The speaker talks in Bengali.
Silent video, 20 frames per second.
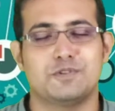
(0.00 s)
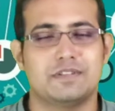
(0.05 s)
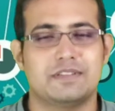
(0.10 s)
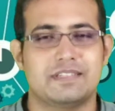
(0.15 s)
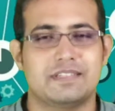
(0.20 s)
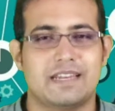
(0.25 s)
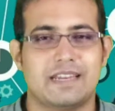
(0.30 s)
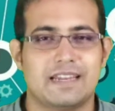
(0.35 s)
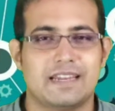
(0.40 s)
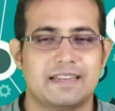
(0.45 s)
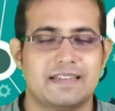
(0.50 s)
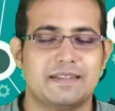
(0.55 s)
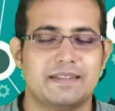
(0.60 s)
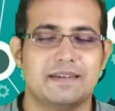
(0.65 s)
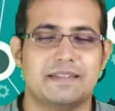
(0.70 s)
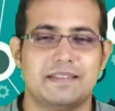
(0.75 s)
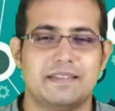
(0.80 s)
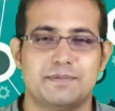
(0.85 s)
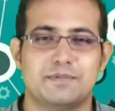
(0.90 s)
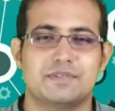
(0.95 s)
চরিত্রের এদের
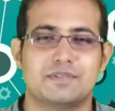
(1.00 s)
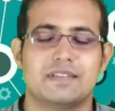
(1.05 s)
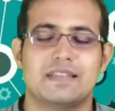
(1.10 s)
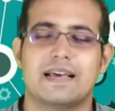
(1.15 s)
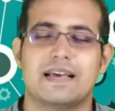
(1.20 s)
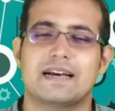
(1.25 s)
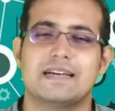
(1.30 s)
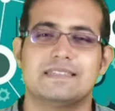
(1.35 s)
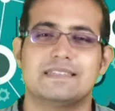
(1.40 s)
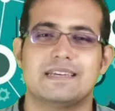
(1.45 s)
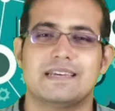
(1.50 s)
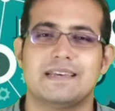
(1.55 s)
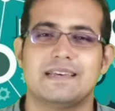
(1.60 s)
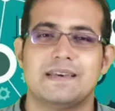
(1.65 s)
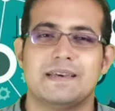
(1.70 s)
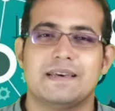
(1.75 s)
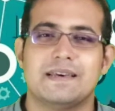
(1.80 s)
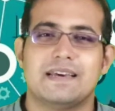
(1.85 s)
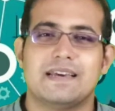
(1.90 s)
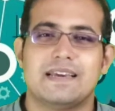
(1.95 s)
এদের মধ্যে দেখা যায়
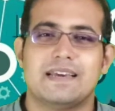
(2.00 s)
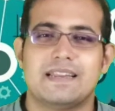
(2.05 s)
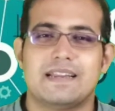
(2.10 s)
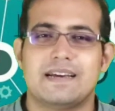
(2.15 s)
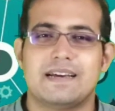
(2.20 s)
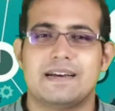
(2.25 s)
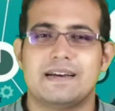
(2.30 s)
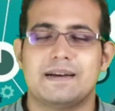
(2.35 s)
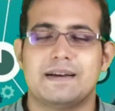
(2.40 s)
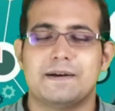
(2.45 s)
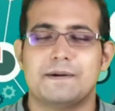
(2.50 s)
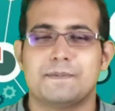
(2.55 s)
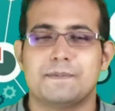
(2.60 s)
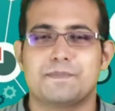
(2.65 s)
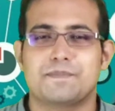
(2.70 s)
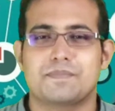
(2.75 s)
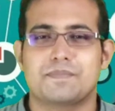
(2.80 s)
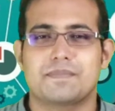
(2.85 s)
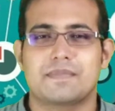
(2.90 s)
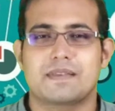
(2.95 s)
এরা
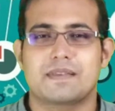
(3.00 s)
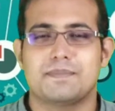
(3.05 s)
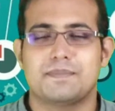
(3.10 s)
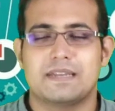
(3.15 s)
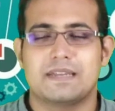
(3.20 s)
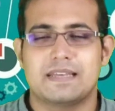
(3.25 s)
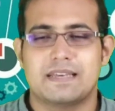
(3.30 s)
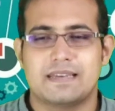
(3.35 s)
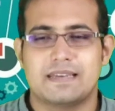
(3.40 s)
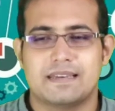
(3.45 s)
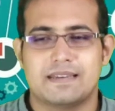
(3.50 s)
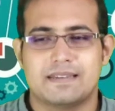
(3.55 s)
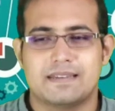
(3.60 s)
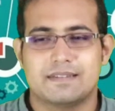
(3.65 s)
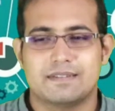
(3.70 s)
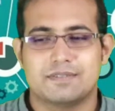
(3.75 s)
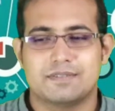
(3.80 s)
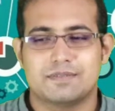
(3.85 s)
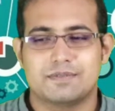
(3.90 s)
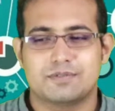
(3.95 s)
মানে
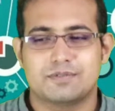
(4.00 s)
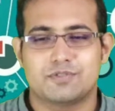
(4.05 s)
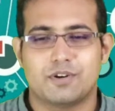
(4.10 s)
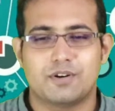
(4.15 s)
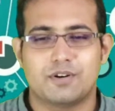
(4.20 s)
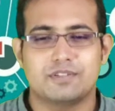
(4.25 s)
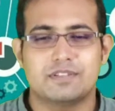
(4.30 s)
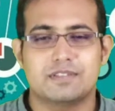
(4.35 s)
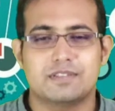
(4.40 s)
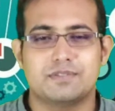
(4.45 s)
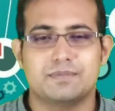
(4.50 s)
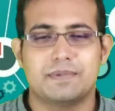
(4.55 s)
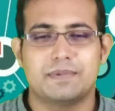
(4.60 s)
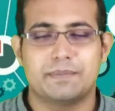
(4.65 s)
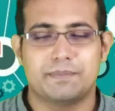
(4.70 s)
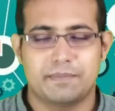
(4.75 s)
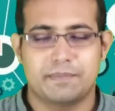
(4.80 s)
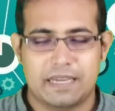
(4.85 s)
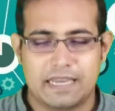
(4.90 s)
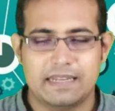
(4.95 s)
সহজাত
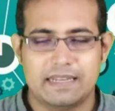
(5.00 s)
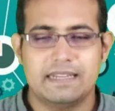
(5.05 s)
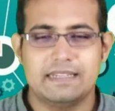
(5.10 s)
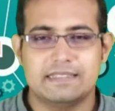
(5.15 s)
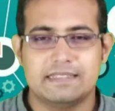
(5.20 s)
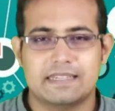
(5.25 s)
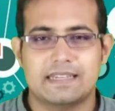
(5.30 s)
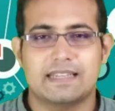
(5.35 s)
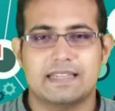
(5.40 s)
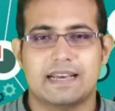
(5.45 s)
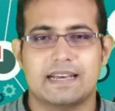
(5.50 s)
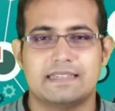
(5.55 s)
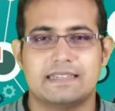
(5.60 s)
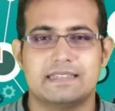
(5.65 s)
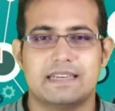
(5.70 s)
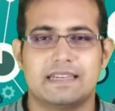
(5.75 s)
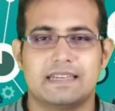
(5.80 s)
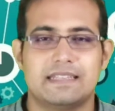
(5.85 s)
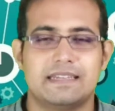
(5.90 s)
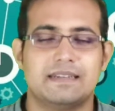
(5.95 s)
মেইনলি যেটা দেখা
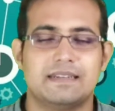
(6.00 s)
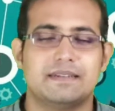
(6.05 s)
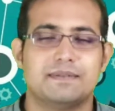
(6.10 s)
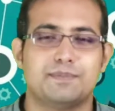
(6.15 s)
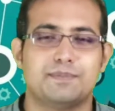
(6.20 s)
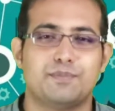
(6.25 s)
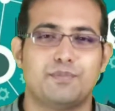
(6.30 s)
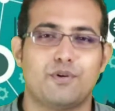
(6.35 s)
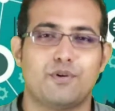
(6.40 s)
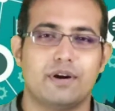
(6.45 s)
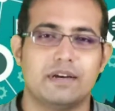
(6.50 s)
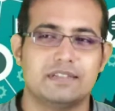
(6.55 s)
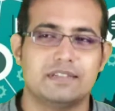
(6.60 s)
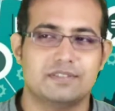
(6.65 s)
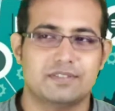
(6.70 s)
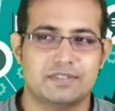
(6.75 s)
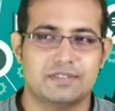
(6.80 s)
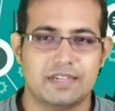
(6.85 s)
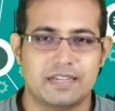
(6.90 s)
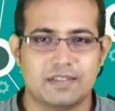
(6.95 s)
যায় এদের
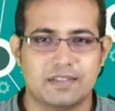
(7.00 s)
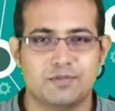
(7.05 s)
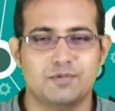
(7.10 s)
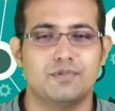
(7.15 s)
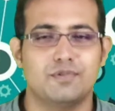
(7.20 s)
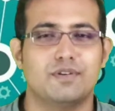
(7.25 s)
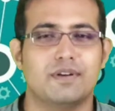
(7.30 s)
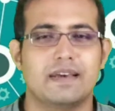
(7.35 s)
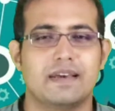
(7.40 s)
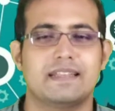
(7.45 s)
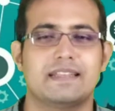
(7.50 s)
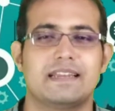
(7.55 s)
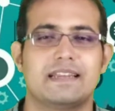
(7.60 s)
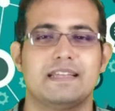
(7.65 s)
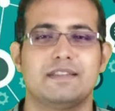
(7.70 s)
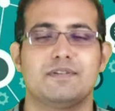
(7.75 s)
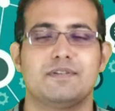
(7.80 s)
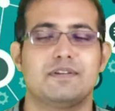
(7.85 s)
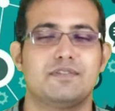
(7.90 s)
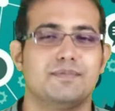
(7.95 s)
বয়সের তুলনায় এদের
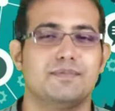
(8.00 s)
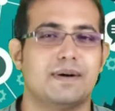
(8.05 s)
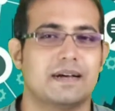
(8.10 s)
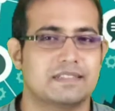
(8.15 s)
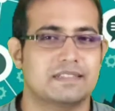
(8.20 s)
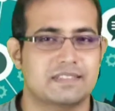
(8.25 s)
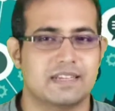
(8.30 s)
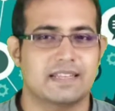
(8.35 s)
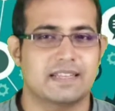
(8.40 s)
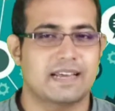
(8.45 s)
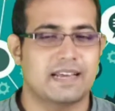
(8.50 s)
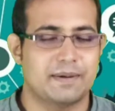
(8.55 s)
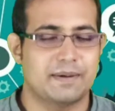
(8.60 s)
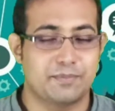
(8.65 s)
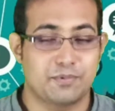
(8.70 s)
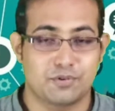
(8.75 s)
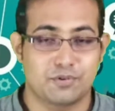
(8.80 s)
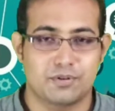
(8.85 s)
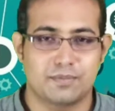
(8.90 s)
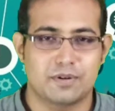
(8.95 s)
কিন্তু একটু বাচ্চা দেখায়
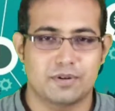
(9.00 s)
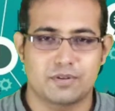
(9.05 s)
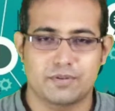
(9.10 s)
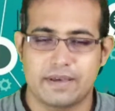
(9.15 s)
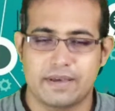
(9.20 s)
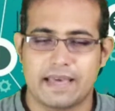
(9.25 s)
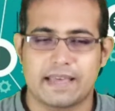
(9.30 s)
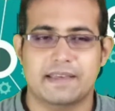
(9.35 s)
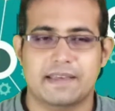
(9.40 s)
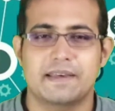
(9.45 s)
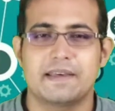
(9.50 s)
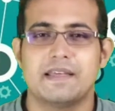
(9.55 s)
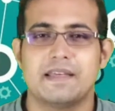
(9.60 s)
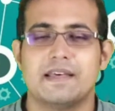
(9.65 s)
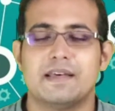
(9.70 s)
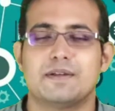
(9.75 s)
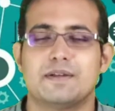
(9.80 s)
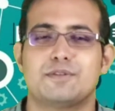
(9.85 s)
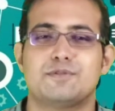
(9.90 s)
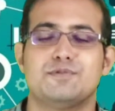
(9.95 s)
প্রথমত এক
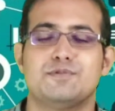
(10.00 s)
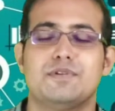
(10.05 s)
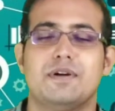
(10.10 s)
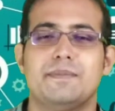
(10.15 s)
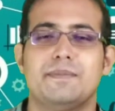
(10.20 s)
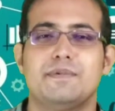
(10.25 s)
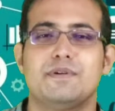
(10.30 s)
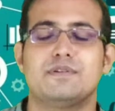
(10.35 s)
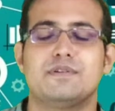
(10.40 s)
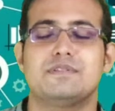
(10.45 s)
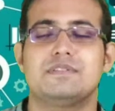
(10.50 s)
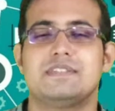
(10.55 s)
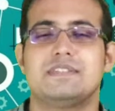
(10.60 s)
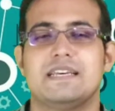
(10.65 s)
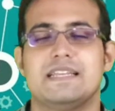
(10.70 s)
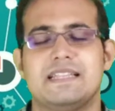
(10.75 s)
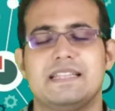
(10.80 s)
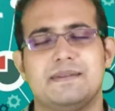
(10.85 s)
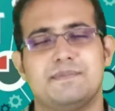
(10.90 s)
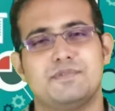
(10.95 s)
দু নম্বর হচ্ছে
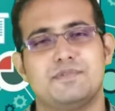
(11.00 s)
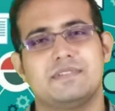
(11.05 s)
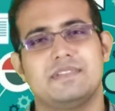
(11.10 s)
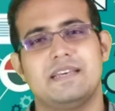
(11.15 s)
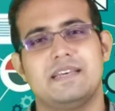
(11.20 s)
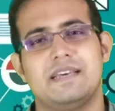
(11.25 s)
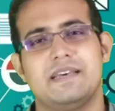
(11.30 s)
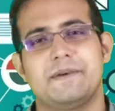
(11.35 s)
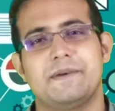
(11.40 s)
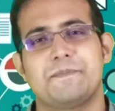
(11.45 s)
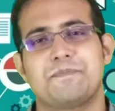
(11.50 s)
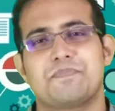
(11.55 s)
এদের মধ্যে